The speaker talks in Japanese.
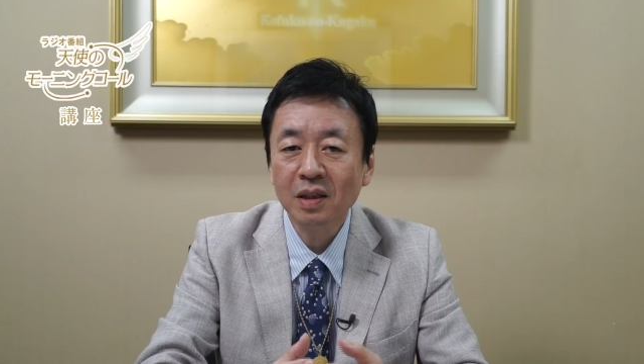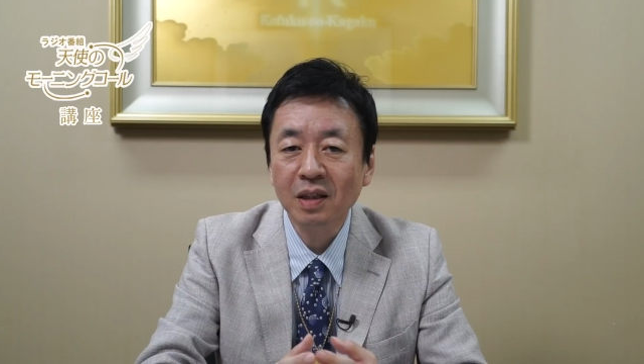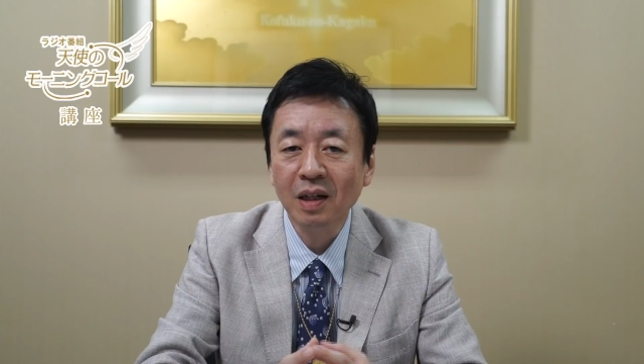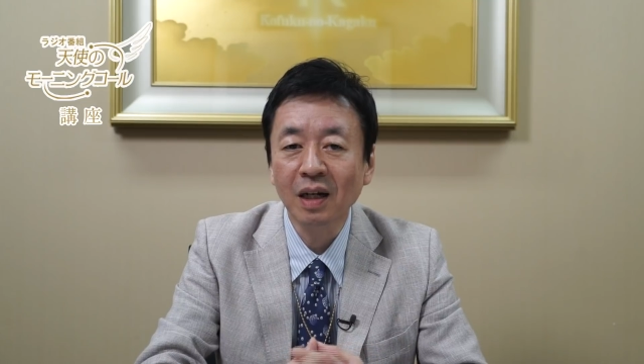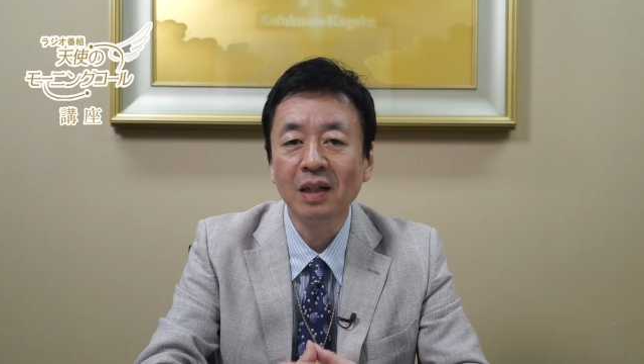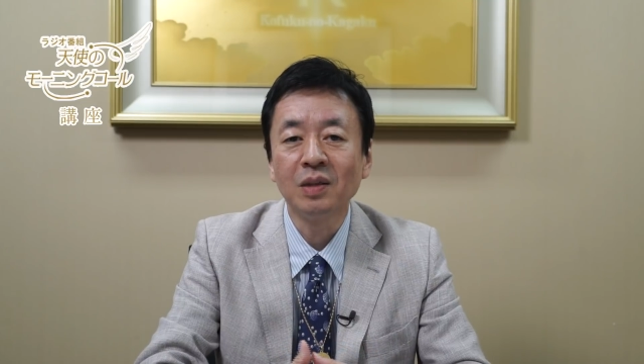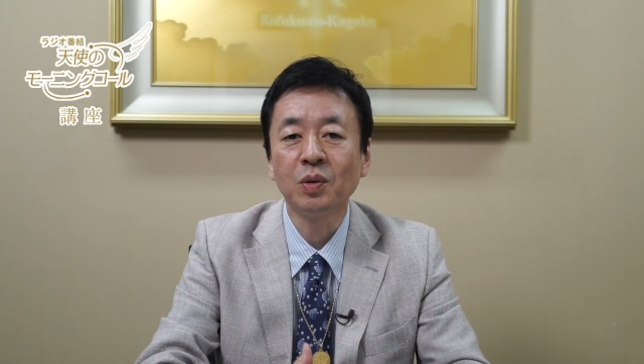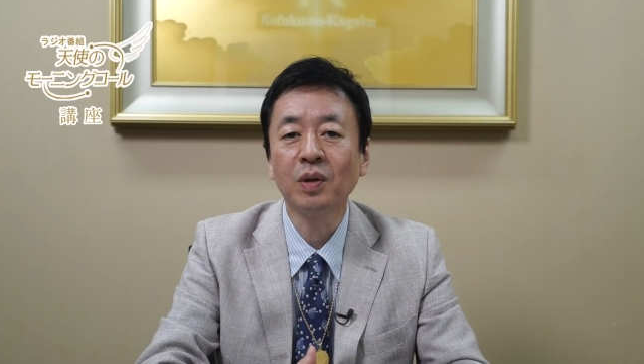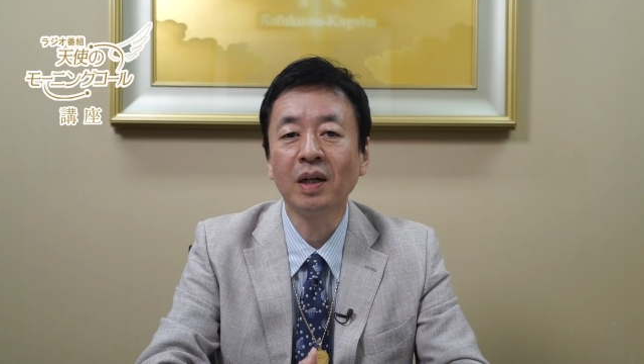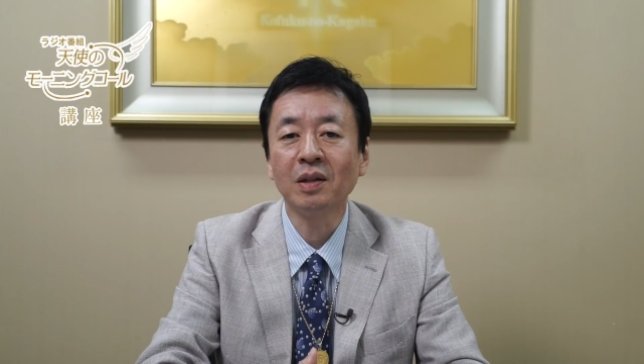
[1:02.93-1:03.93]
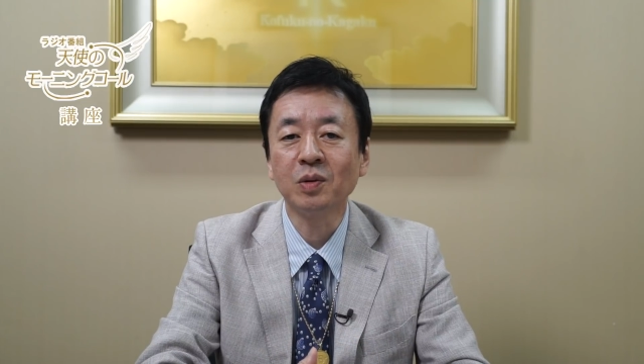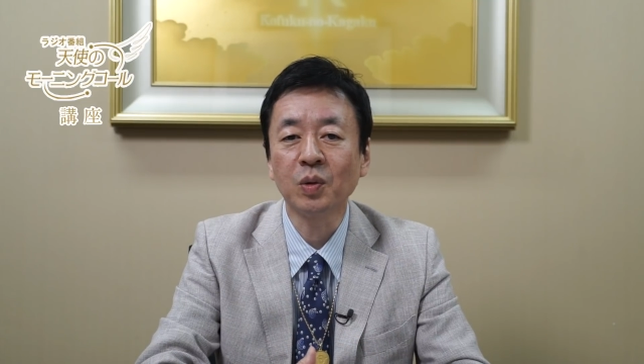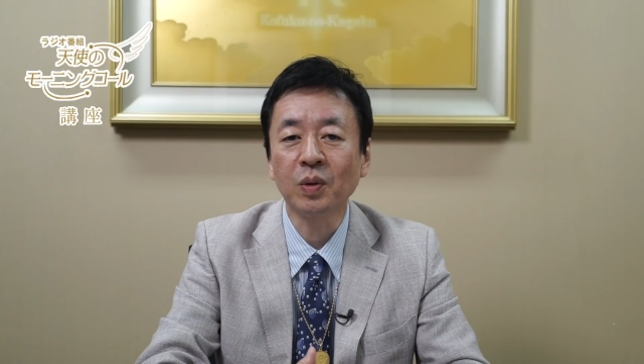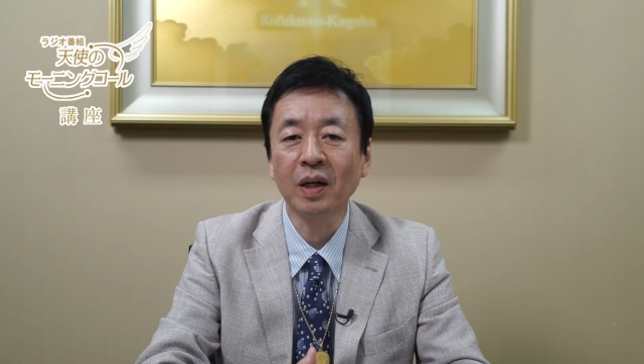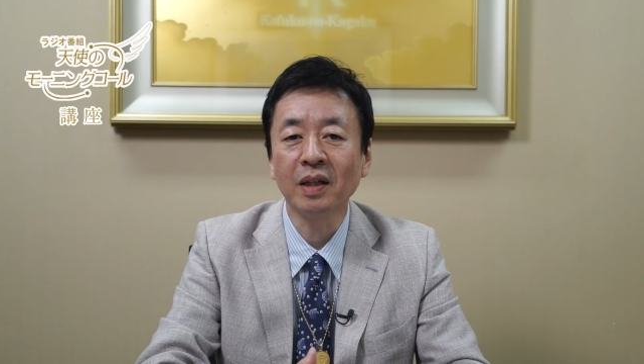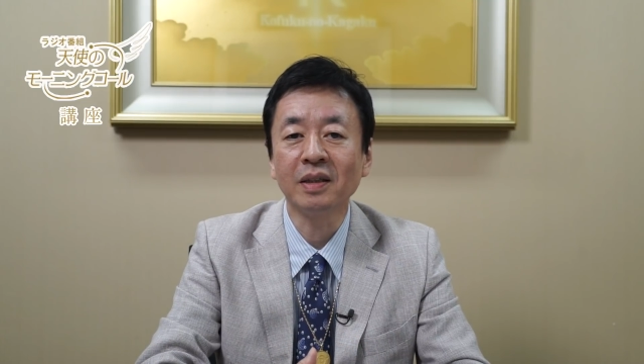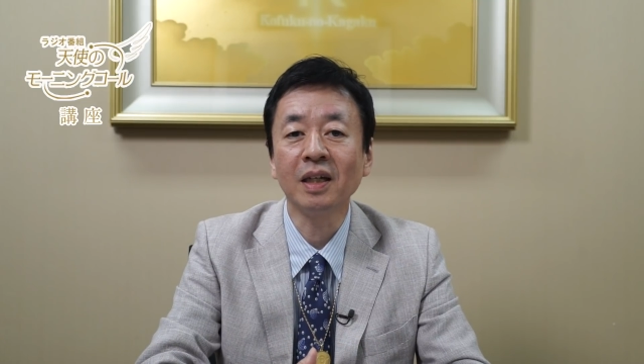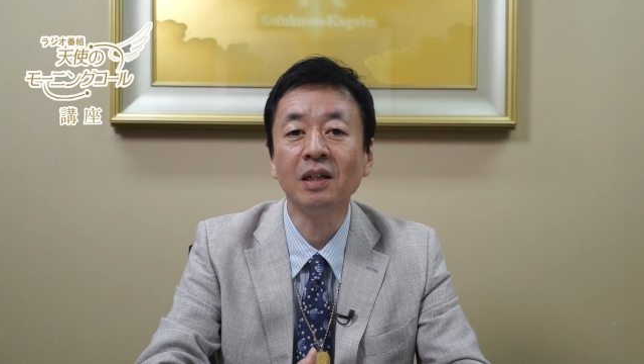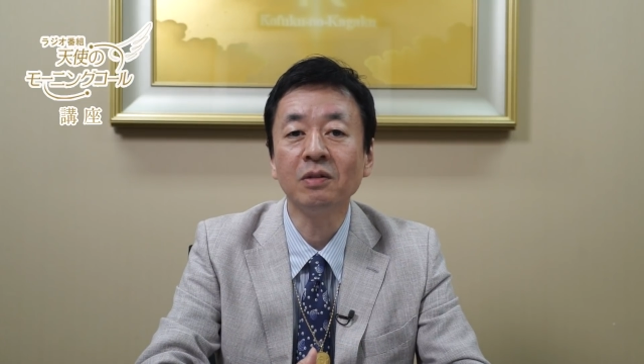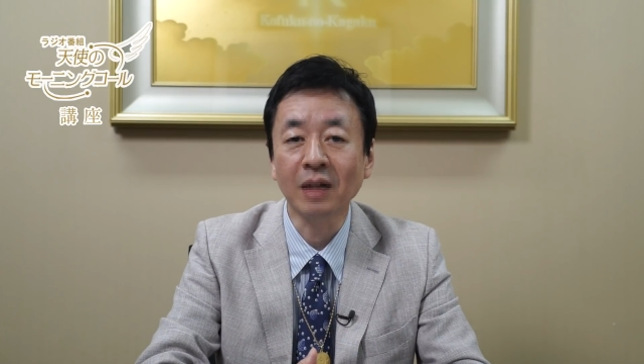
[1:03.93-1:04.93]
やったら逃れることがで
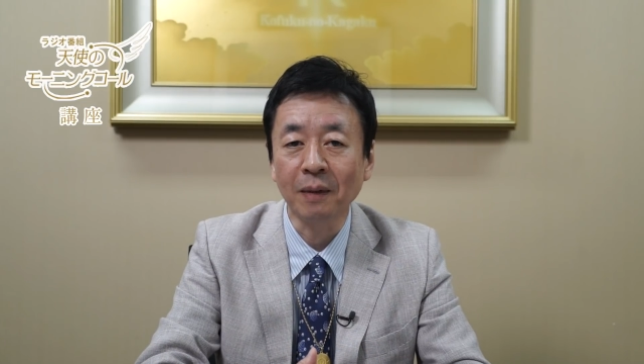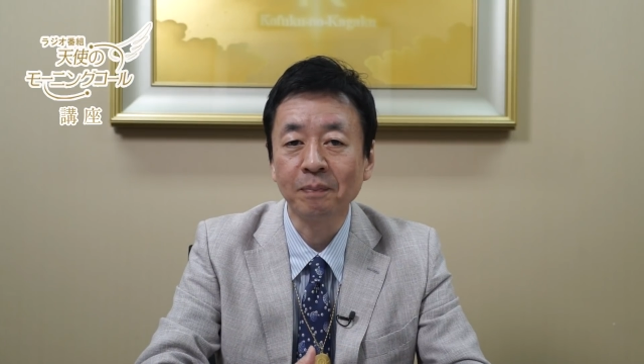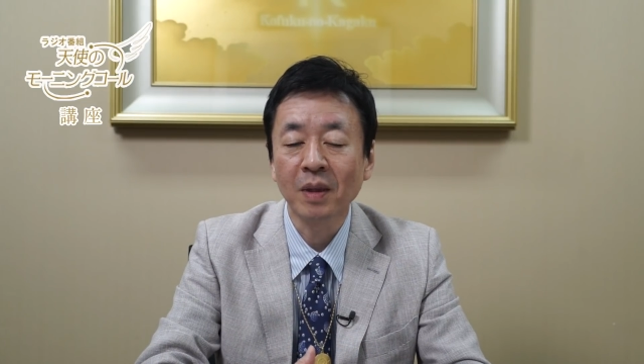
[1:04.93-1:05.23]
きるか